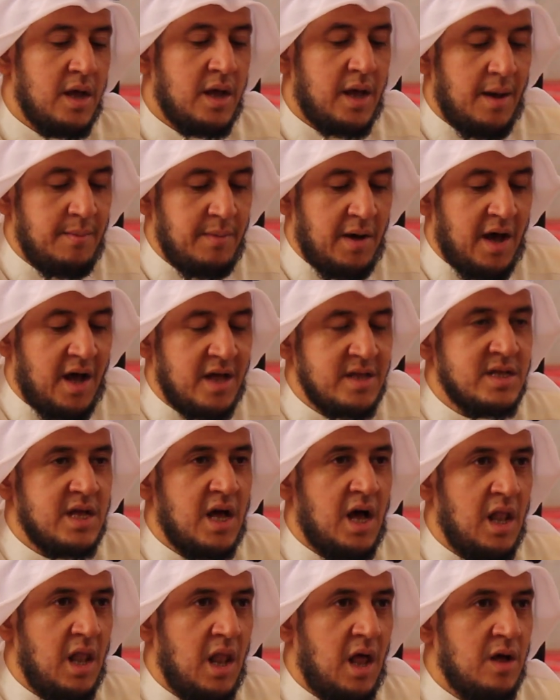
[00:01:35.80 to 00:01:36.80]
كما
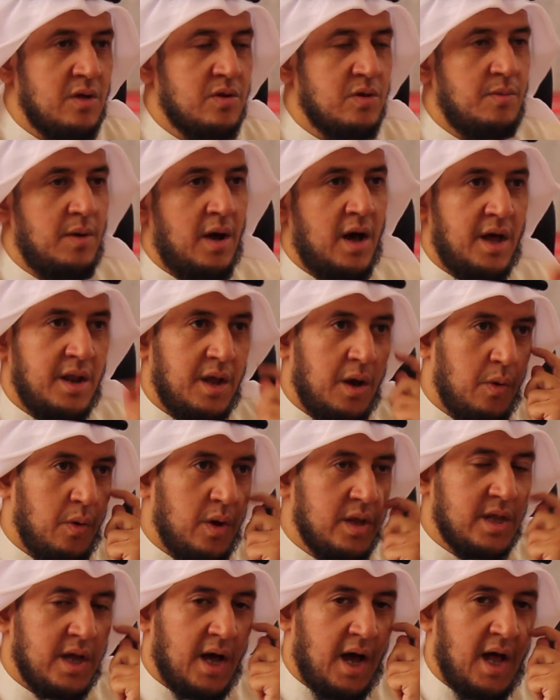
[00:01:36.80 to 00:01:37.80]
خصها الله سبحانه
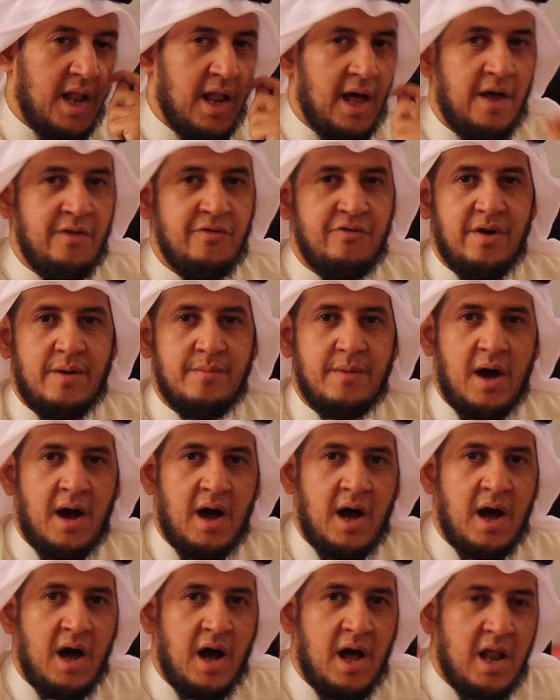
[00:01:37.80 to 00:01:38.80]
وتعالى ان
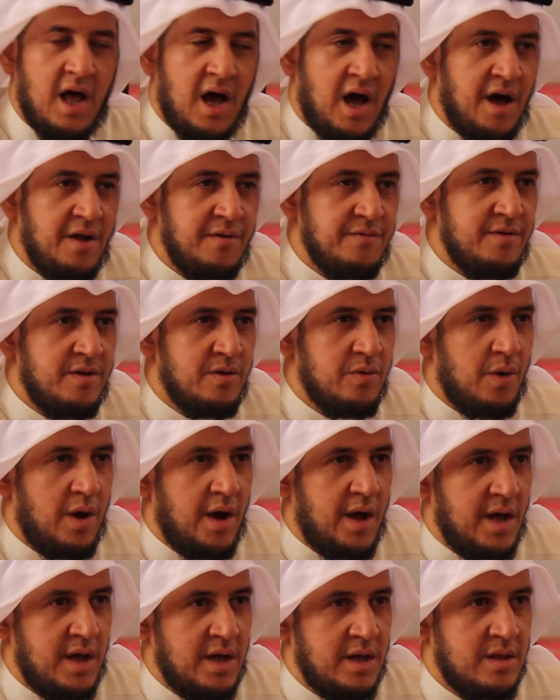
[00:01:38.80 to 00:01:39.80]
جمعها على حرف
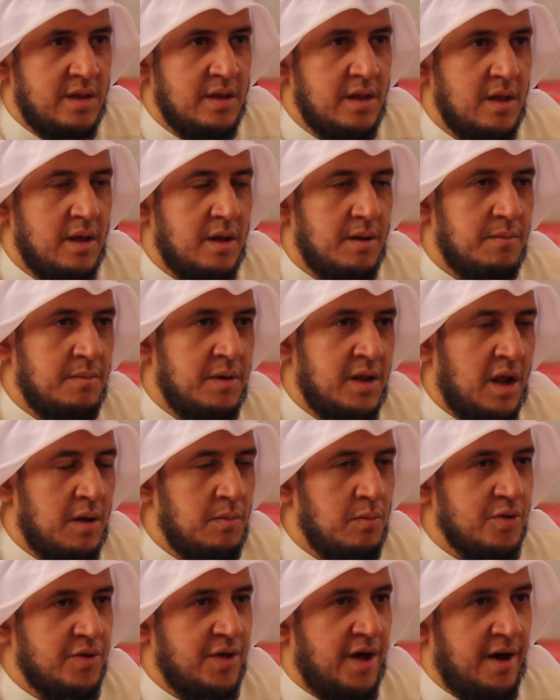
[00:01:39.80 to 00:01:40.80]
واحد من
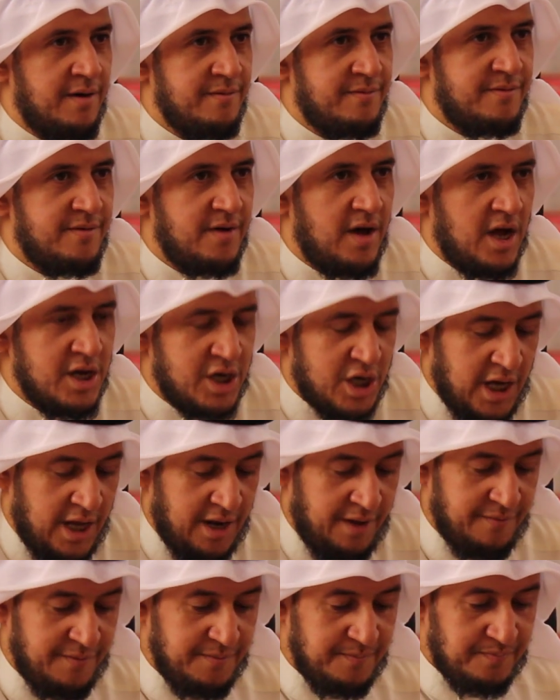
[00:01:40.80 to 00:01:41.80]
المصحف
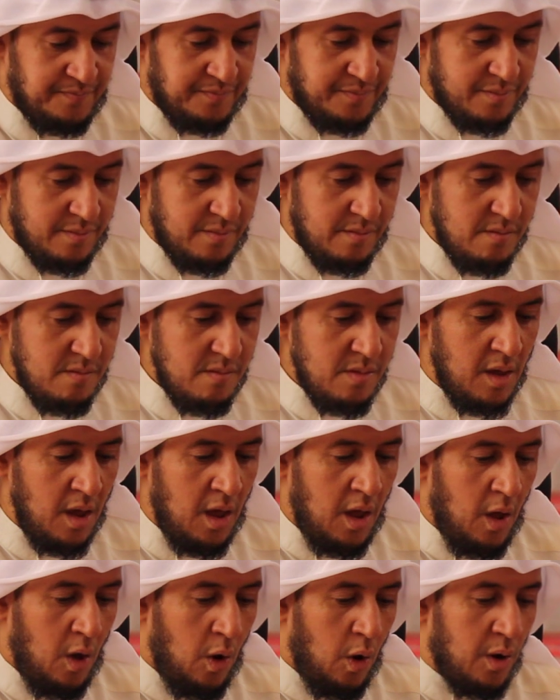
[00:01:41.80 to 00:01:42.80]
الشريف
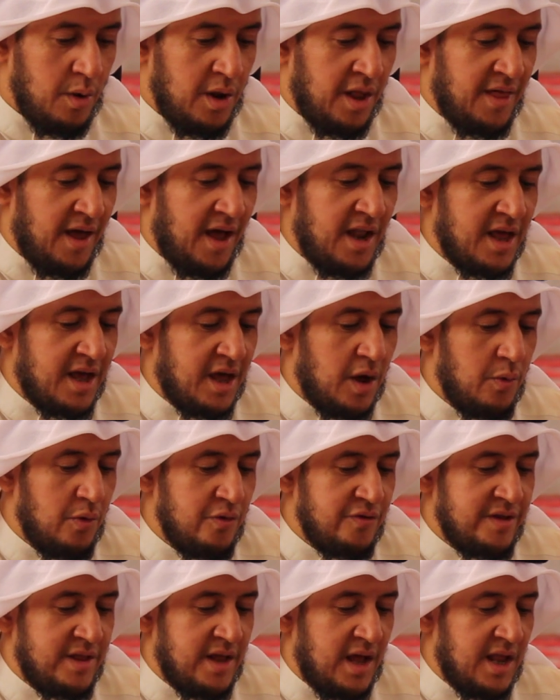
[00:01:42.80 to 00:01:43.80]
لذلك
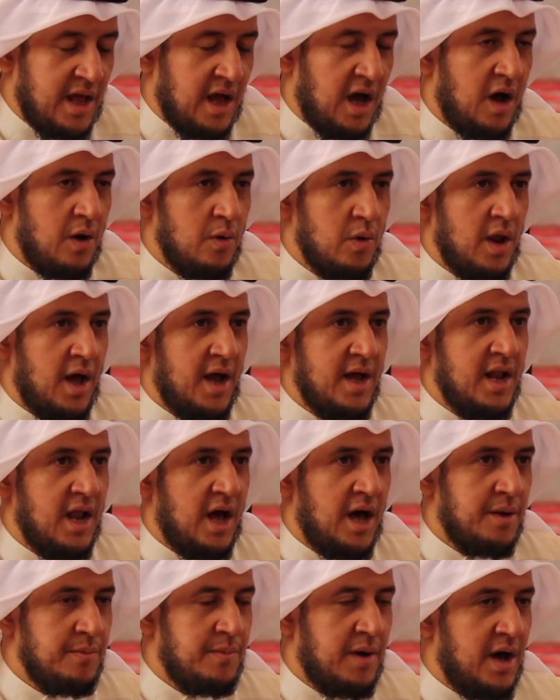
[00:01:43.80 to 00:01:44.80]
وجد لهؤلاء
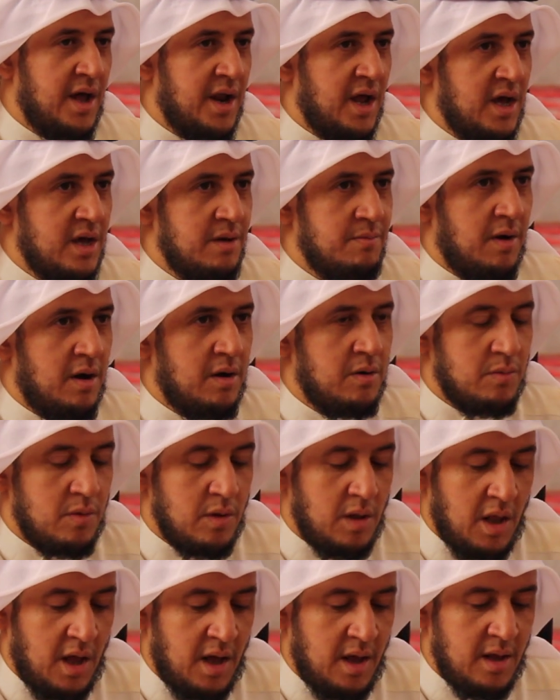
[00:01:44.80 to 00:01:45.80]
الاربعه رحمهم
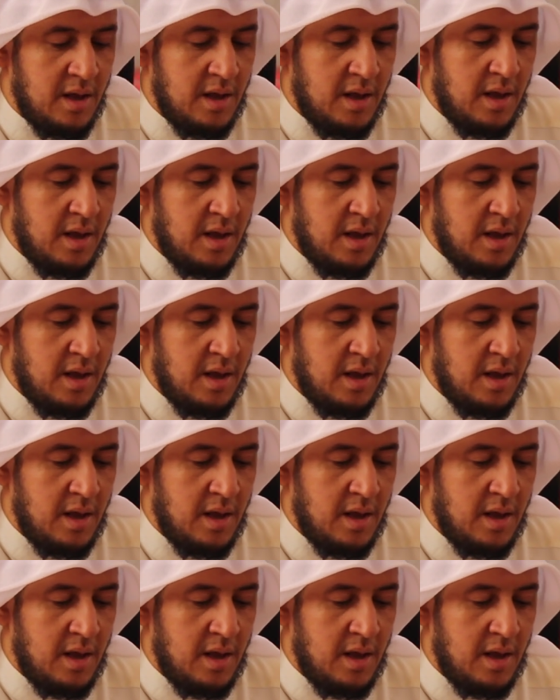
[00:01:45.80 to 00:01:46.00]
الله